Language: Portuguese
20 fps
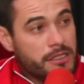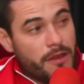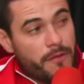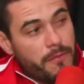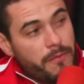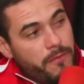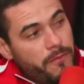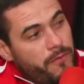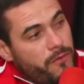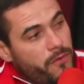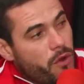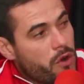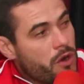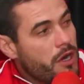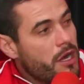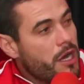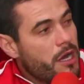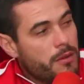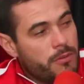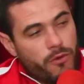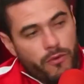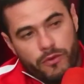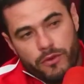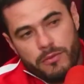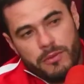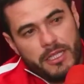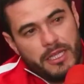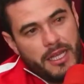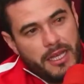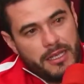nós afogamos o
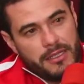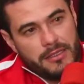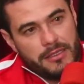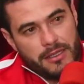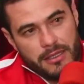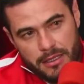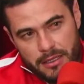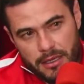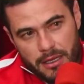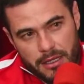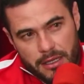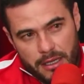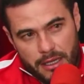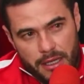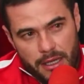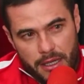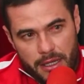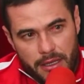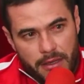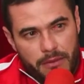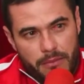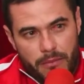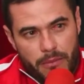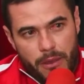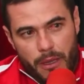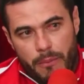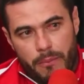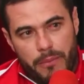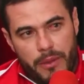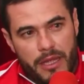Fluminense aqui, aqui
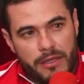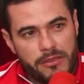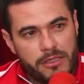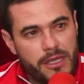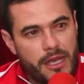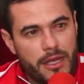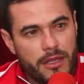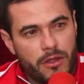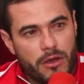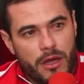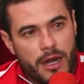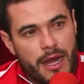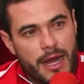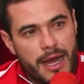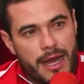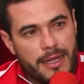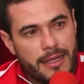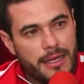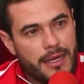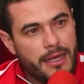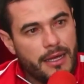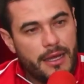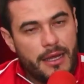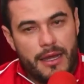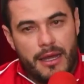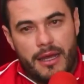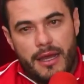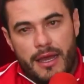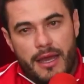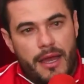em, em pleno Serra Dourada,
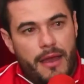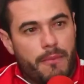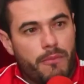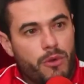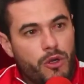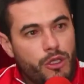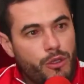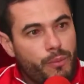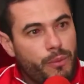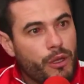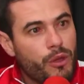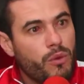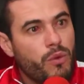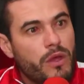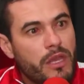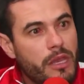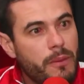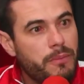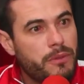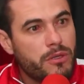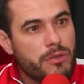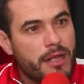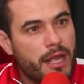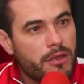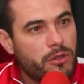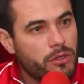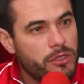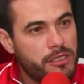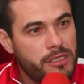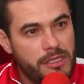é, muito pelo ímpeto
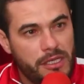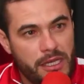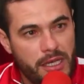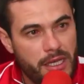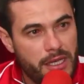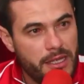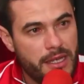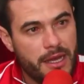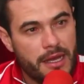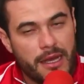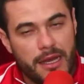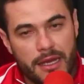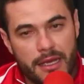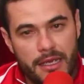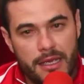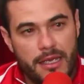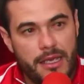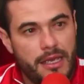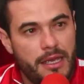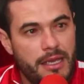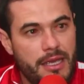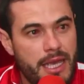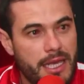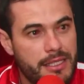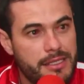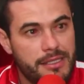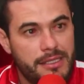da torcida e, e uhum.